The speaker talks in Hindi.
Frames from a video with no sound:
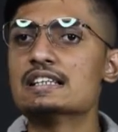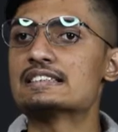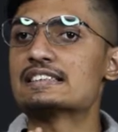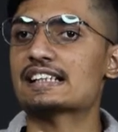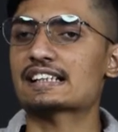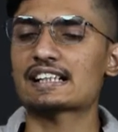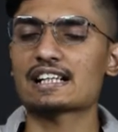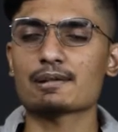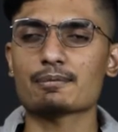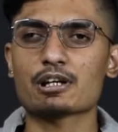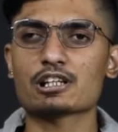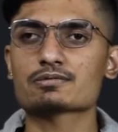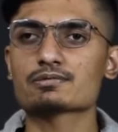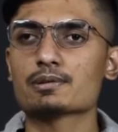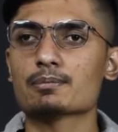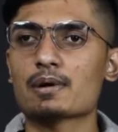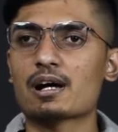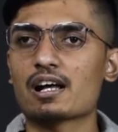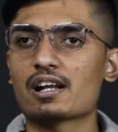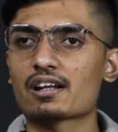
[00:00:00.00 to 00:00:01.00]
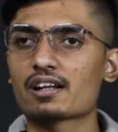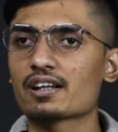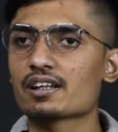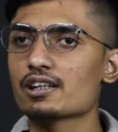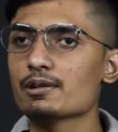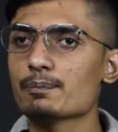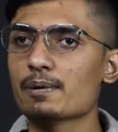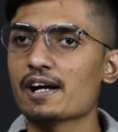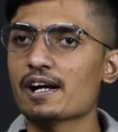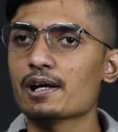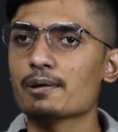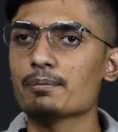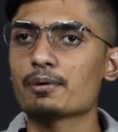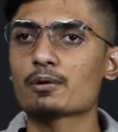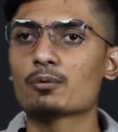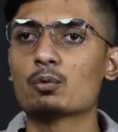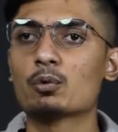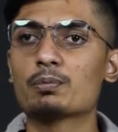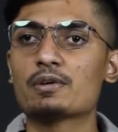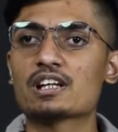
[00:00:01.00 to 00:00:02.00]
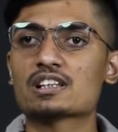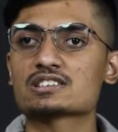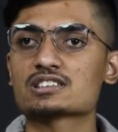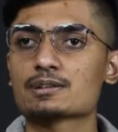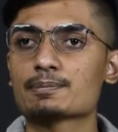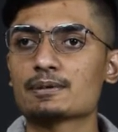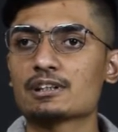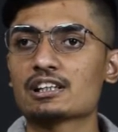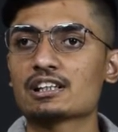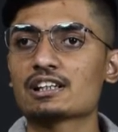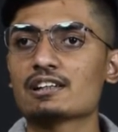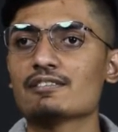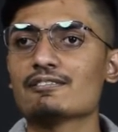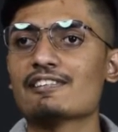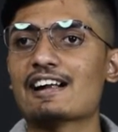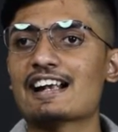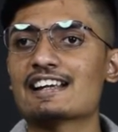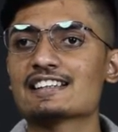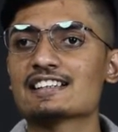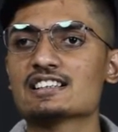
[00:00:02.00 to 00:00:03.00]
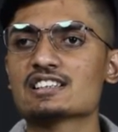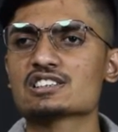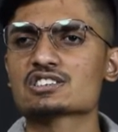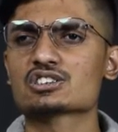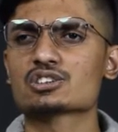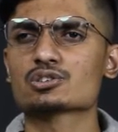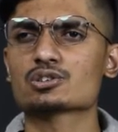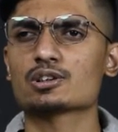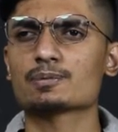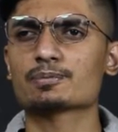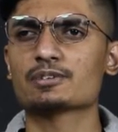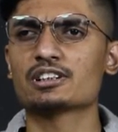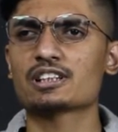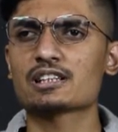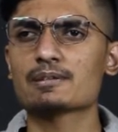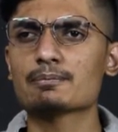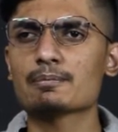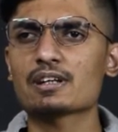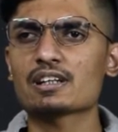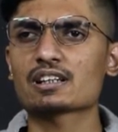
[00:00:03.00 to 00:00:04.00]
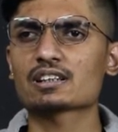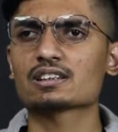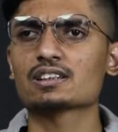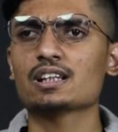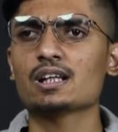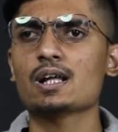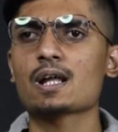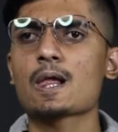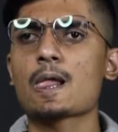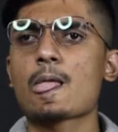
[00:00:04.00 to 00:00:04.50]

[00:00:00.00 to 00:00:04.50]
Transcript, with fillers: सेकेंड मैच में मार नहीं पाए पर वो भी अच्छे प्लेयर है वैन डर डसन को अपनी टीम में रखना